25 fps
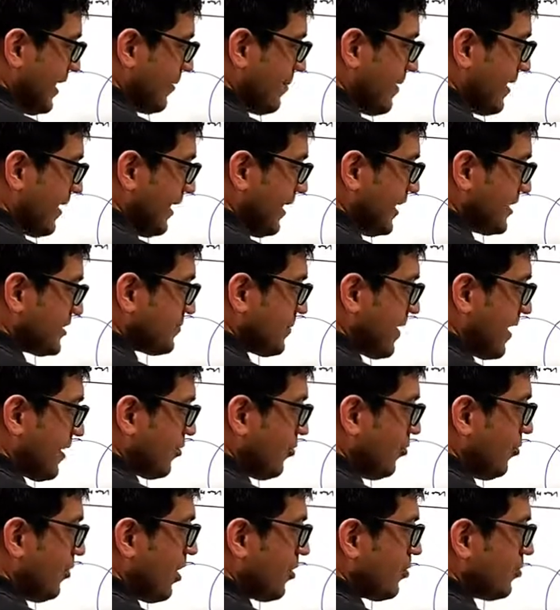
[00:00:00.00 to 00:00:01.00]
मैं रेस
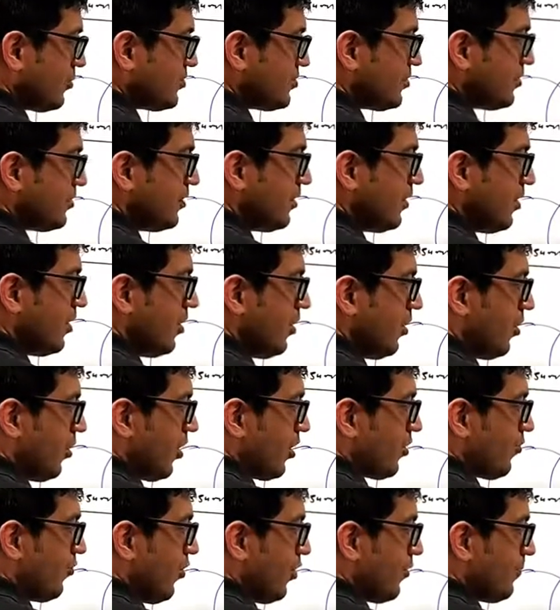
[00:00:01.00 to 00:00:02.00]
फेंकूंगा कुछ
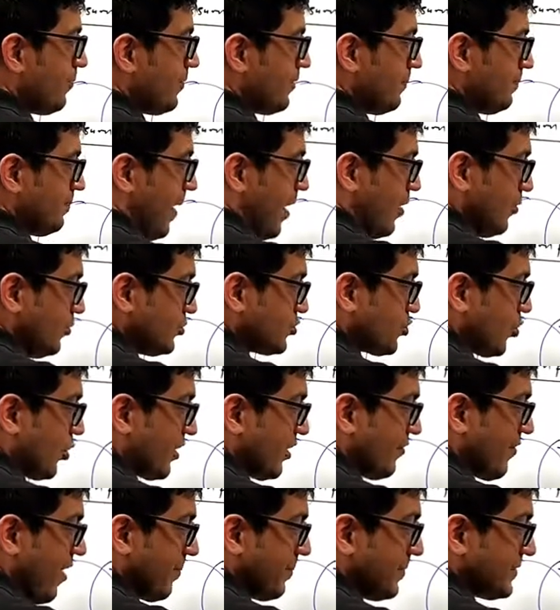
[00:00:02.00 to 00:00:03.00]
और वो बाउंस होके
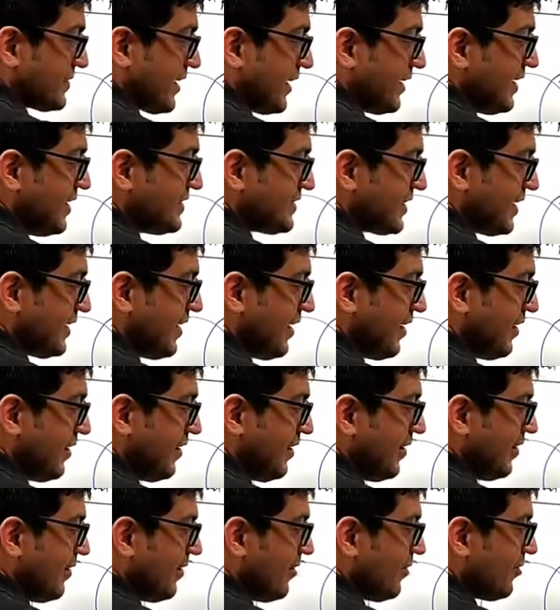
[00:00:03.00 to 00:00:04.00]
वापस आनी चाहिए
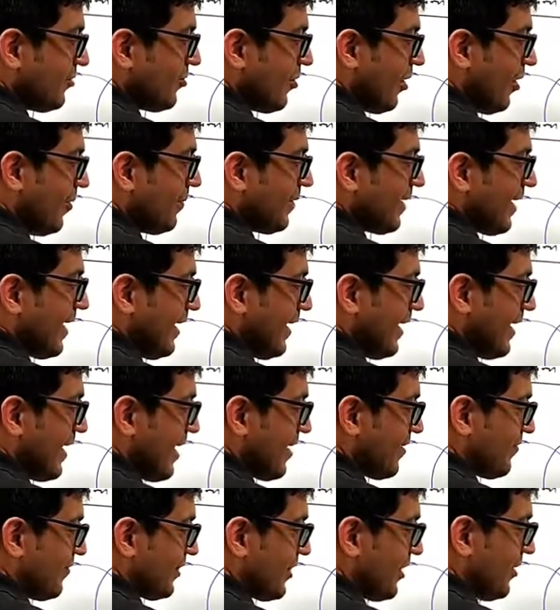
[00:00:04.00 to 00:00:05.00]
तो हम कहेंगे
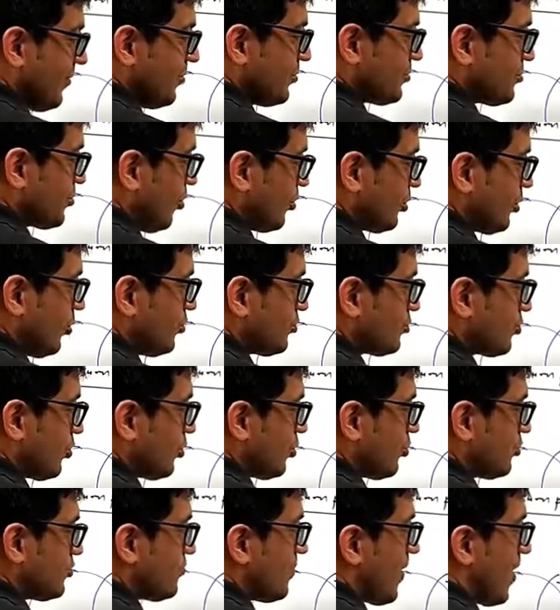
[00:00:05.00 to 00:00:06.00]
यार मतलब उसको तो उसको तो
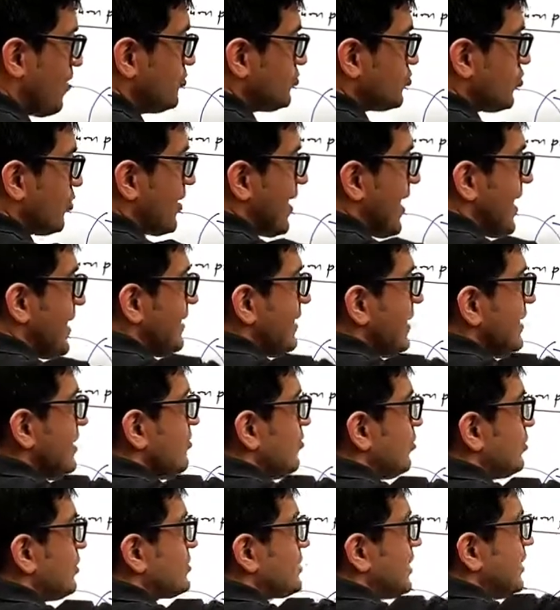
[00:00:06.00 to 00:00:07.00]
कुछ बाउंस होके आएंगी नहीं वो
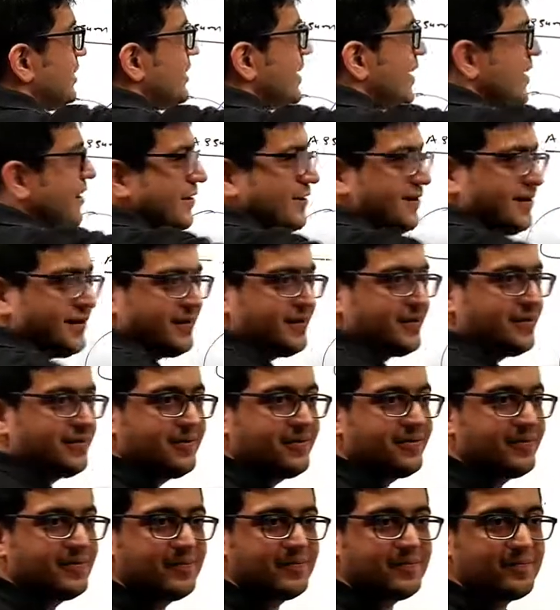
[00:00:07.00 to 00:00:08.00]
तो चली जाएंगी
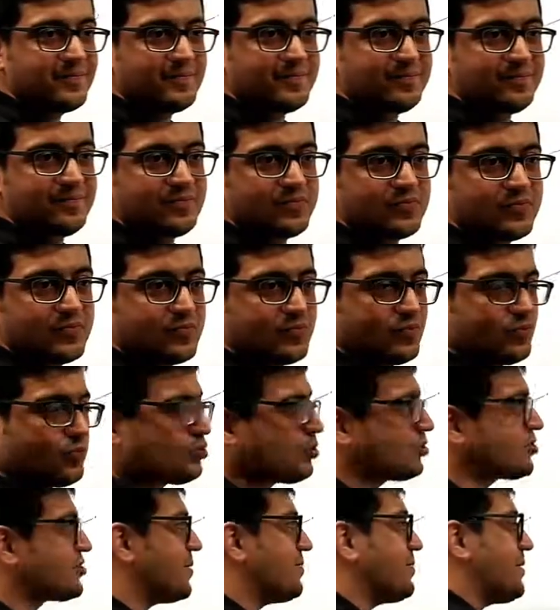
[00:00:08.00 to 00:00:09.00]
तो
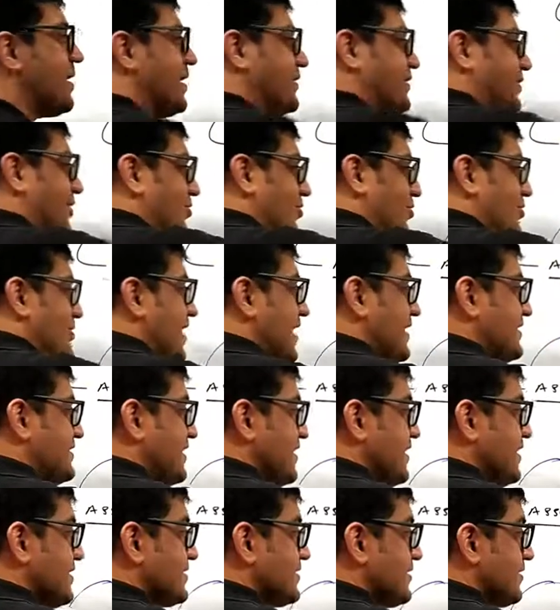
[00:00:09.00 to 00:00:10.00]
चमगादड़ को ये
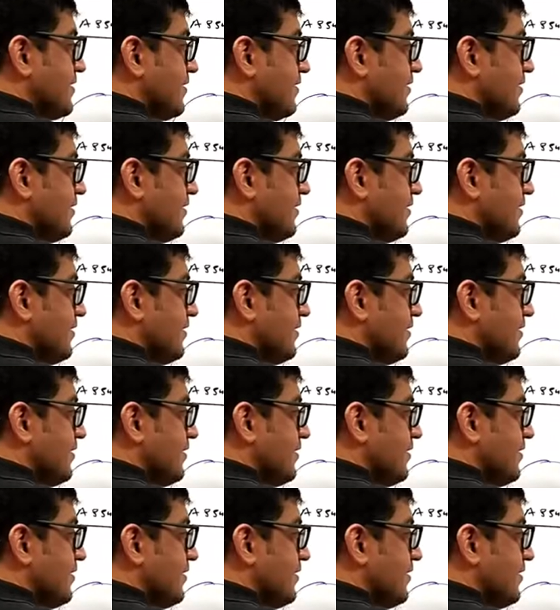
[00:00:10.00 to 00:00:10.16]
चीज